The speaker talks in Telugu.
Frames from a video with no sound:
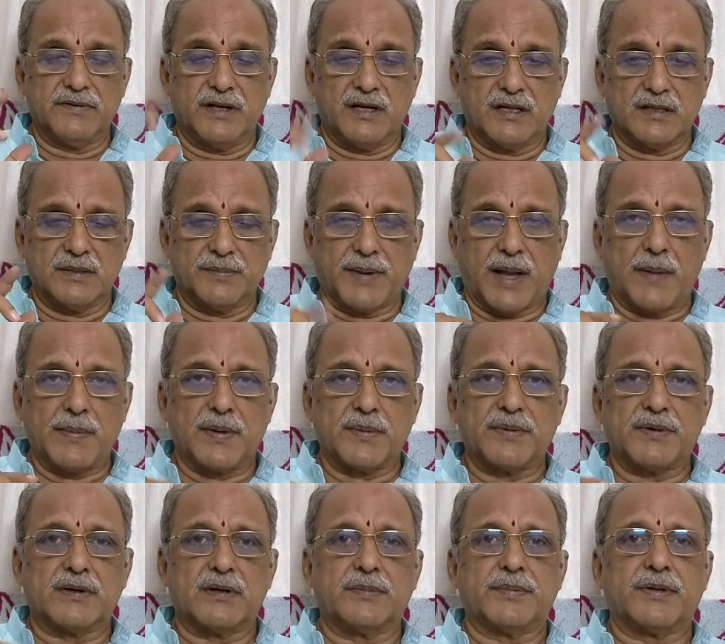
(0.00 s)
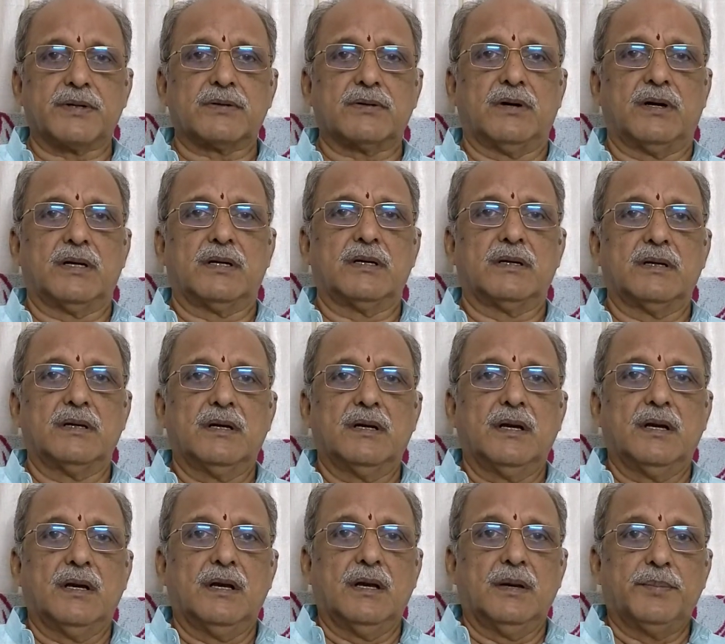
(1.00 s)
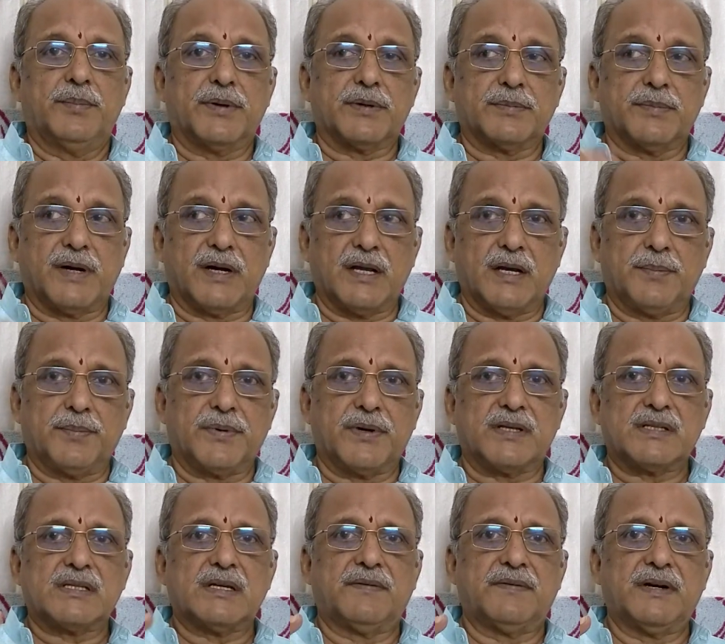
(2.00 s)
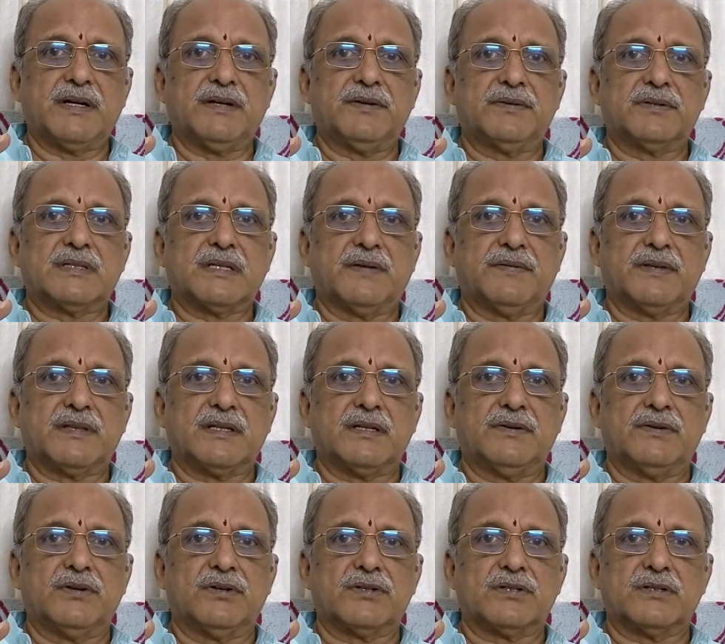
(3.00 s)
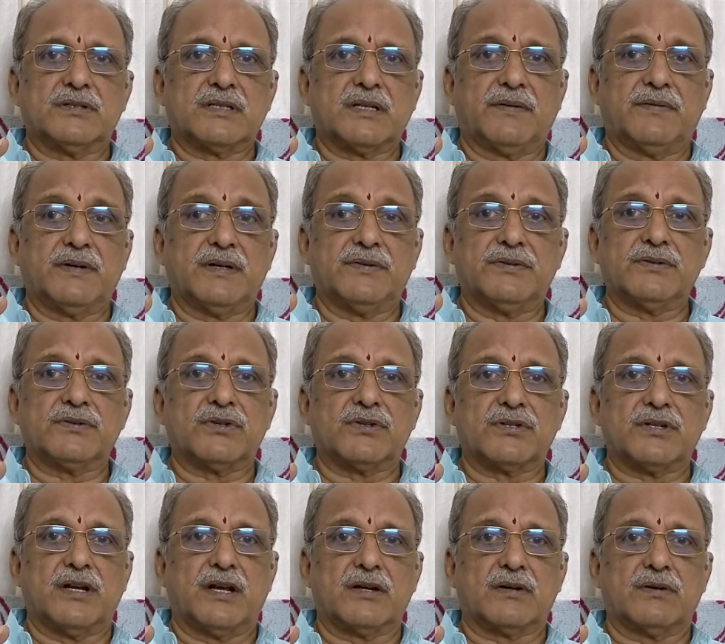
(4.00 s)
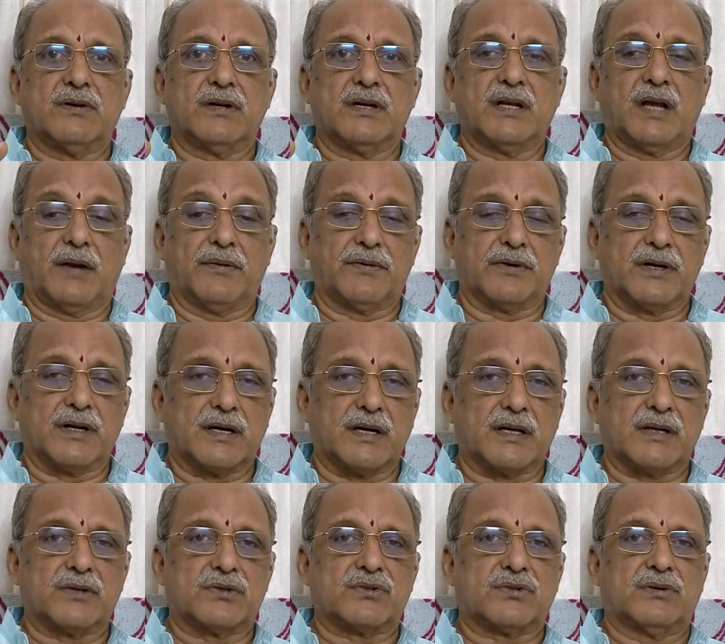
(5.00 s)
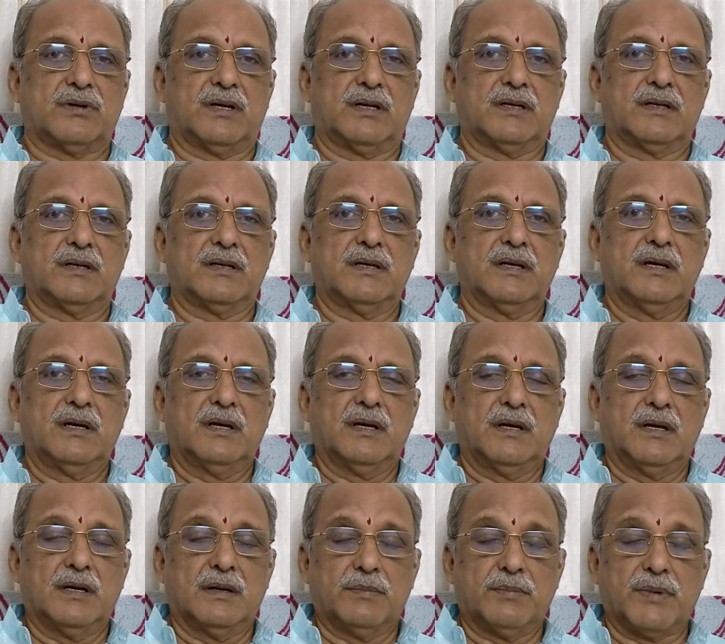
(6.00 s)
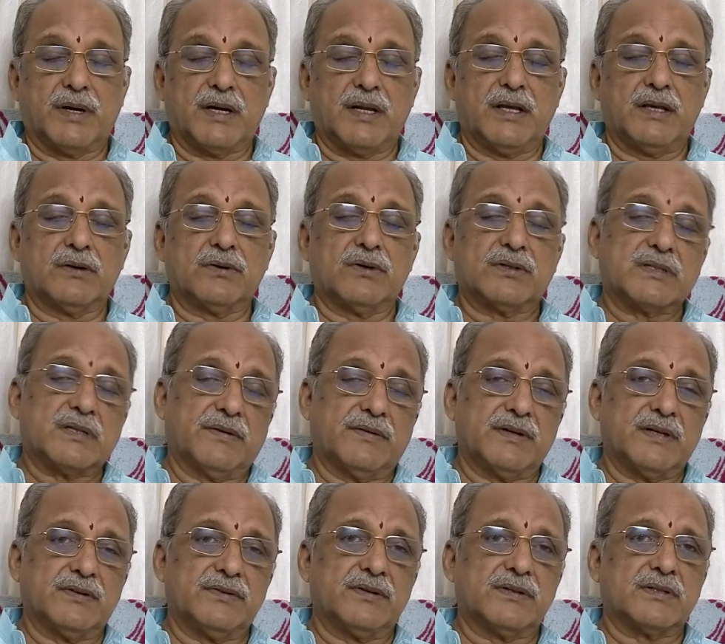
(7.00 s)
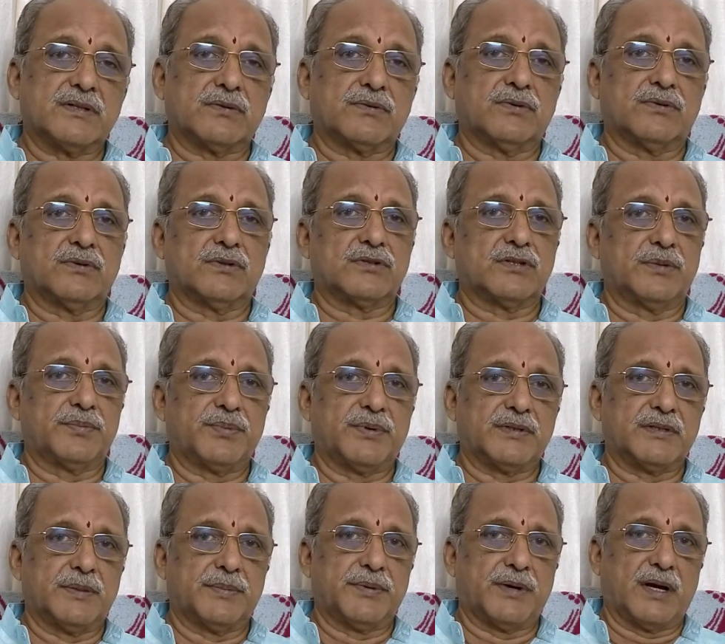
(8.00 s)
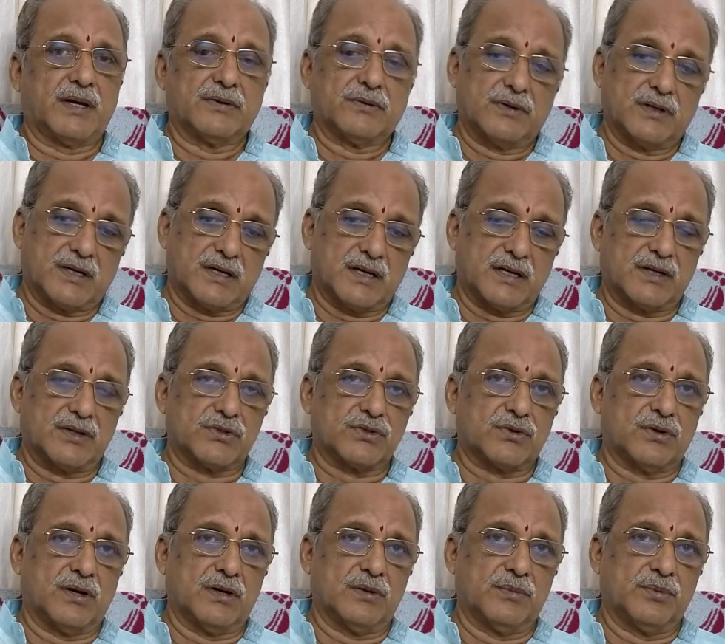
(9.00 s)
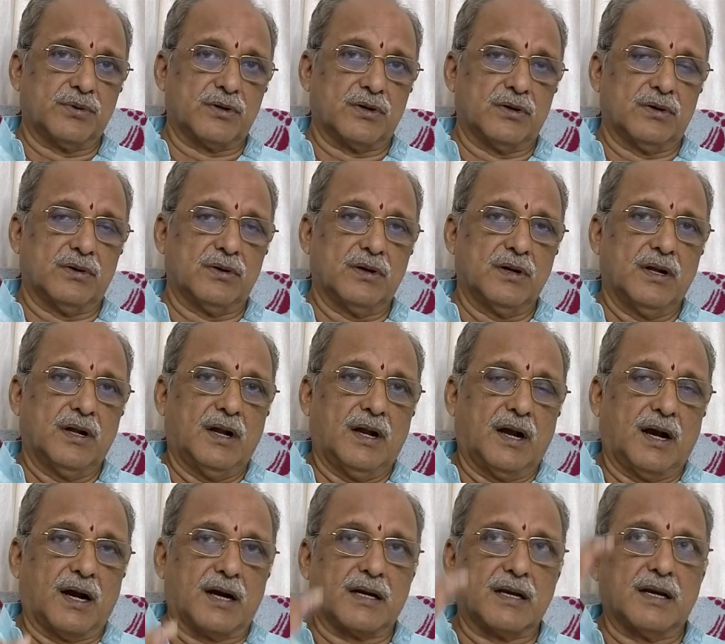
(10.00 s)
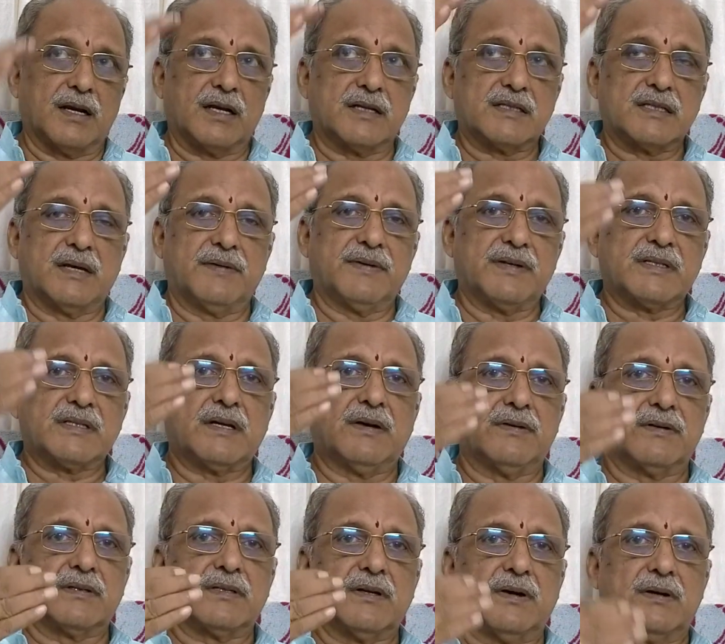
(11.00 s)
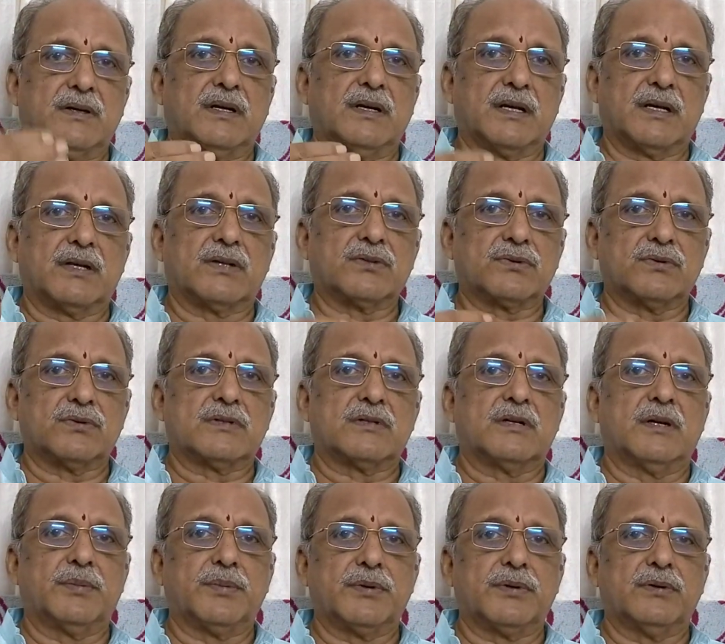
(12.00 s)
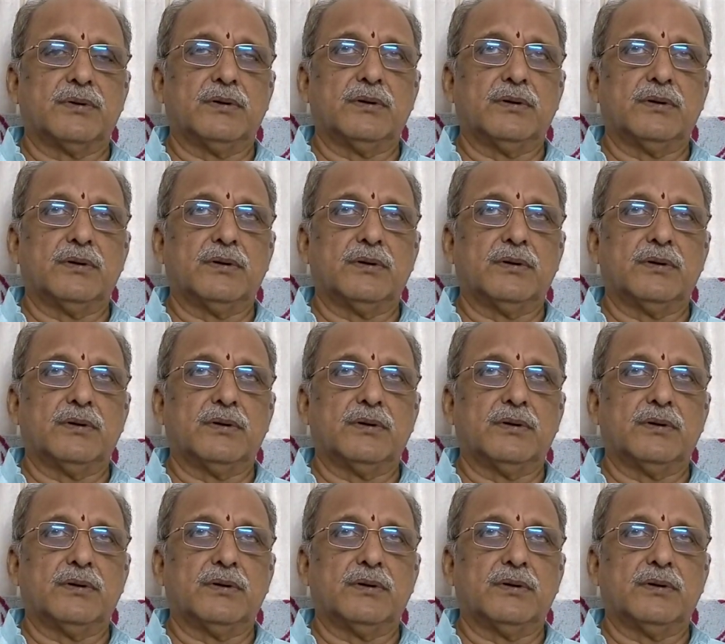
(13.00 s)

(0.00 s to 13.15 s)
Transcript: వీలైతే పేపర్ మీద కూడా పెట్టుకోవాలి మళ్ళీ ఎప్పుడైనా సెవెన్ డివిజన్ సెవెంత్ డివిజన్ వచ్చింది సెవెన్ డివిజన్స్ వచ్చినాయి అనుకోండి అవి కూడా ఇక్కడ ఎక్కించుకోవాలి మళ్ళీ ఇంకో సెవెన్ డివిజన్స్ ఎక్కువ చెప్పి చెప్పి అది కూడా ఇక్కడ ఎక్కించుకోవాలి బుక్లో అట్లాగా సెవెన్ సెవెన్ సెవెన్ అని ఎక్కించుకుంటున్నప్పుడు